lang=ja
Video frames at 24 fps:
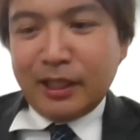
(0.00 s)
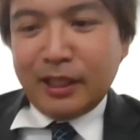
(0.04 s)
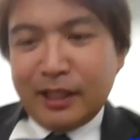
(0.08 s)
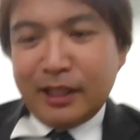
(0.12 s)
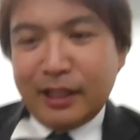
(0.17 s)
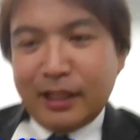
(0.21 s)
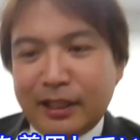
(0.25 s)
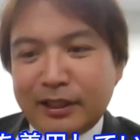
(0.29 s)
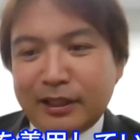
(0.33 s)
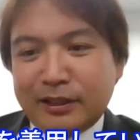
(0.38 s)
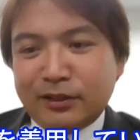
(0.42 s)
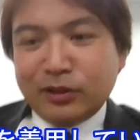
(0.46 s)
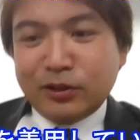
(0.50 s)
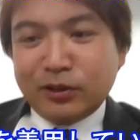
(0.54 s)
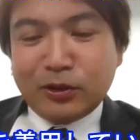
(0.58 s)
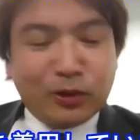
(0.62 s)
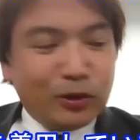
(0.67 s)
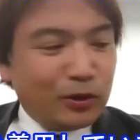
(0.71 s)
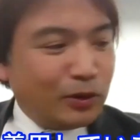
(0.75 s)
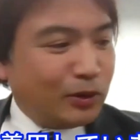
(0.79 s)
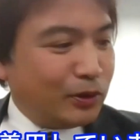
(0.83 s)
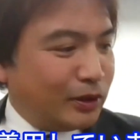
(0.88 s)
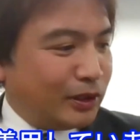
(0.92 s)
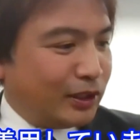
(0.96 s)
えー、スーツ
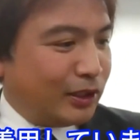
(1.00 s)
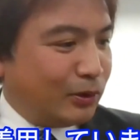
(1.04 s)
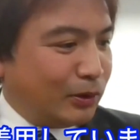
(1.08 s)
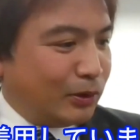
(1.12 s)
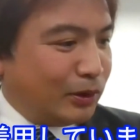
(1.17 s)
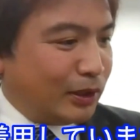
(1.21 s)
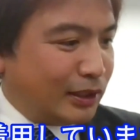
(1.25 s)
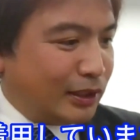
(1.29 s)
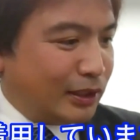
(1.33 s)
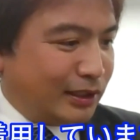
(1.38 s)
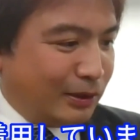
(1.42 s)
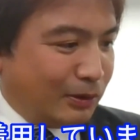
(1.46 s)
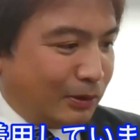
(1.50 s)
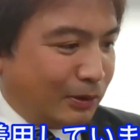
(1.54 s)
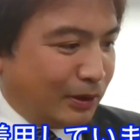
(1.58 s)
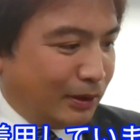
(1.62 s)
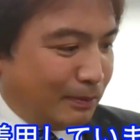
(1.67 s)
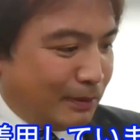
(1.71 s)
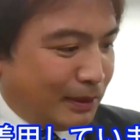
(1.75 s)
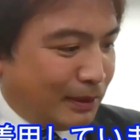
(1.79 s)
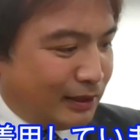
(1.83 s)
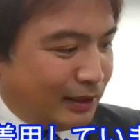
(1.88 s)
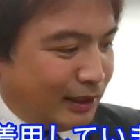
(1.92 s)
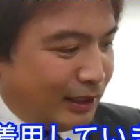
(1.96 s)
を着こなしており
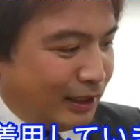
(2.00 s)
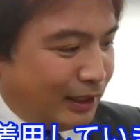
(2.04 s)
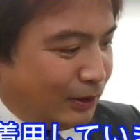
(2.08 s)
ますけ